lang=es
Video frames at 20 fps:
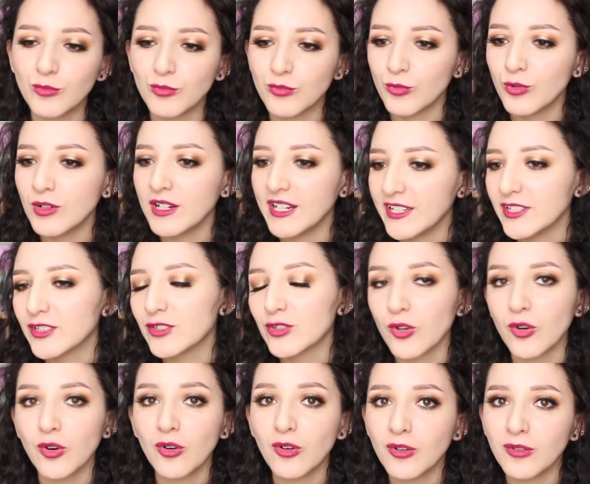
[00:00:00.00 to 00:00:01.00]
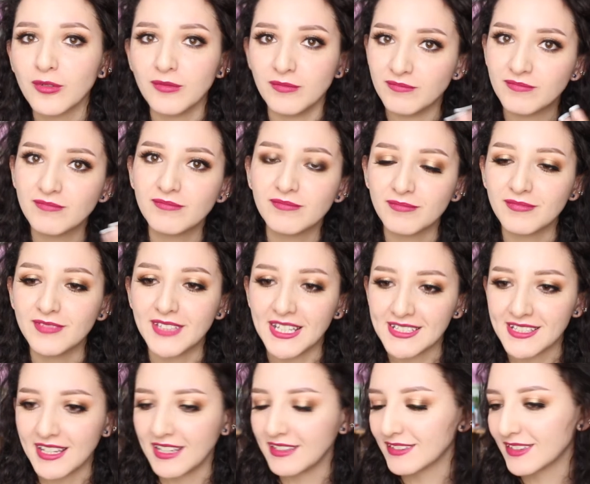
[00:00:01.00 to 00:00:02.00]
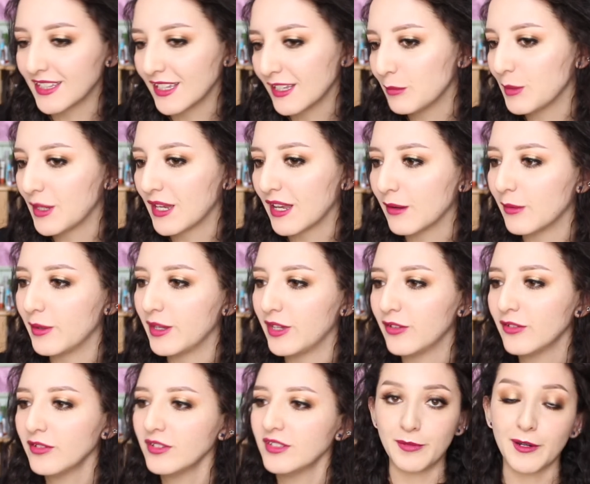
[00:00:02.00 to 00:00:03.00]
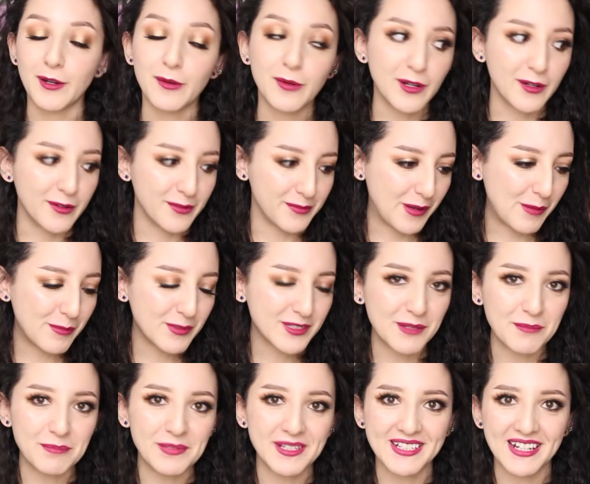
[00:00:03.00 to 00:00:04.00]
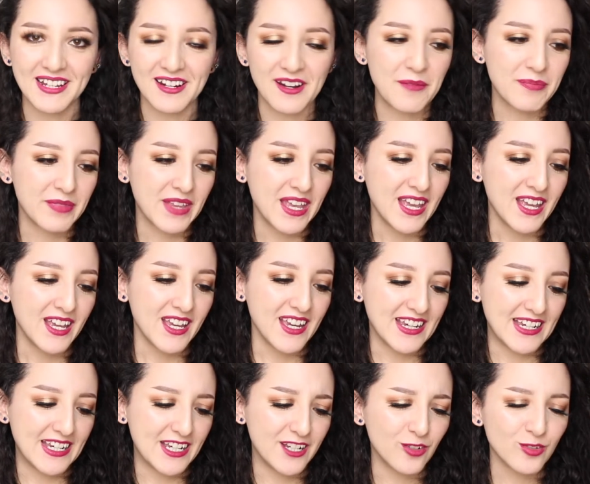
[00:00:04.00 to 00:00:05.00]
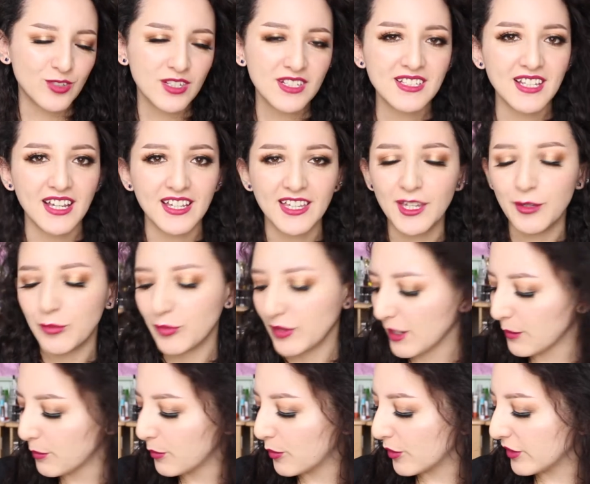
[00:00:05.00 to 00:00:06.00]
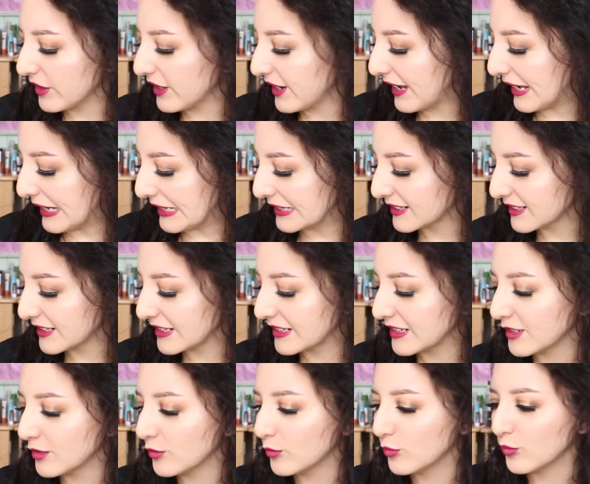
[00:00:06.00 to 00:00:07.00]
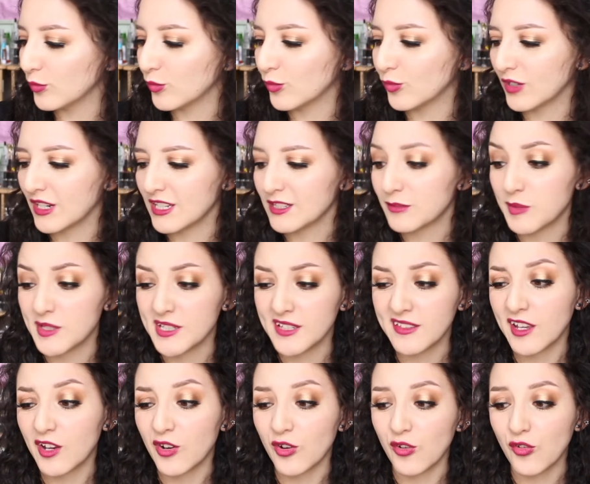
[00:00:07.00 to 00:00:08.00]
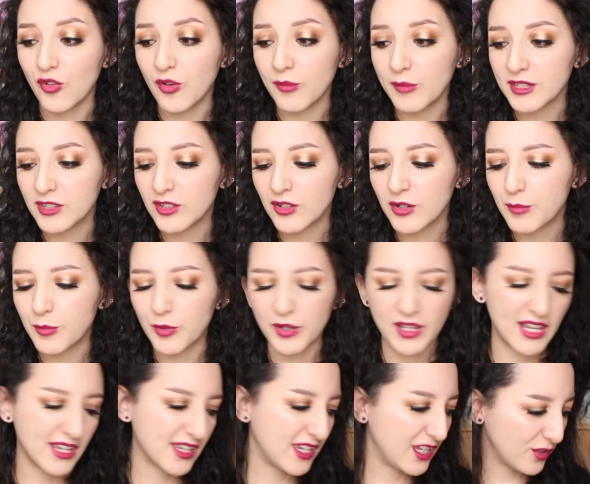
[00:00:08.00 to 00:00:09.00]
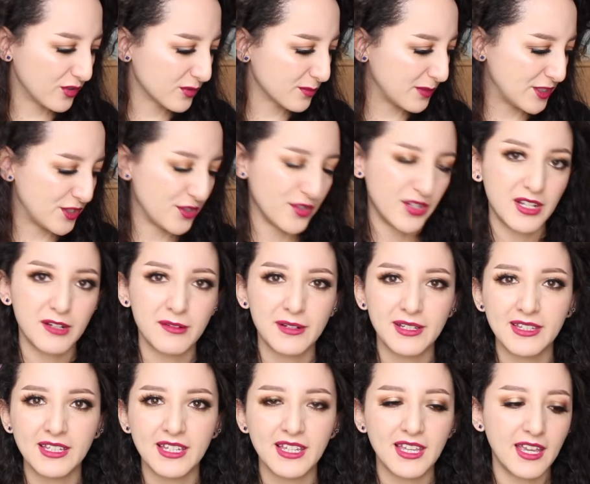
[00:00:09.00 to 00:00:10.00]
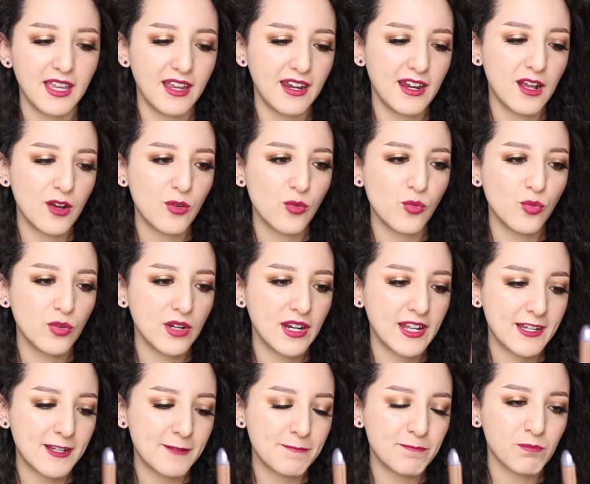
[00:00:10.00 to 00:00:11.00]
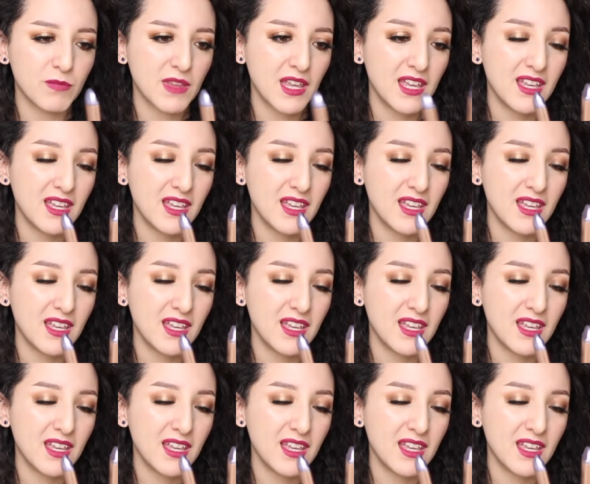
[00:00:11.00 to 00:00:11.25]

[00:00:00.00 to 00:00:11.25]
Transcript: un liso decente en mi cabello. Pero bueno, vamos a empezar. Eh, no sé si aquí voy a poner una especie de cronómetro porque aquí nos mencionaba de que era una